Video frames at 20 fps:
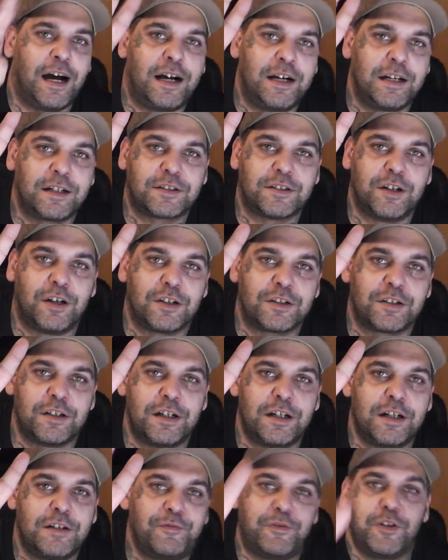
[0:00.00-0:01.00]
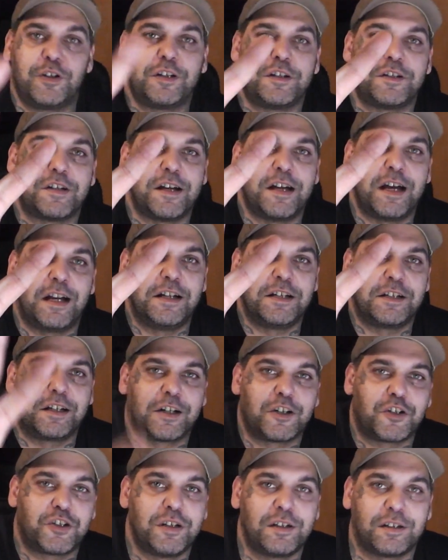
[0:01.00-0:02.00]
Alex Nausner für diese herrliche
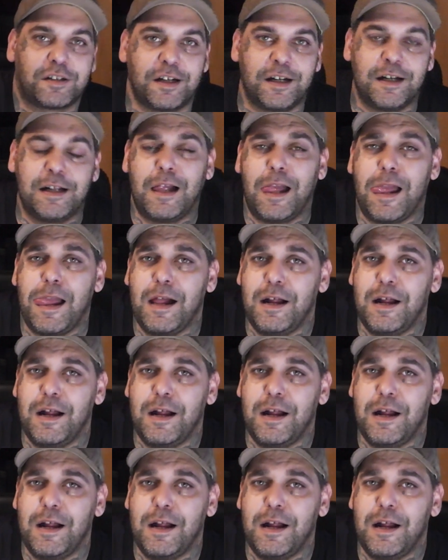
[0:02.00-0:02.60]
Geschichte.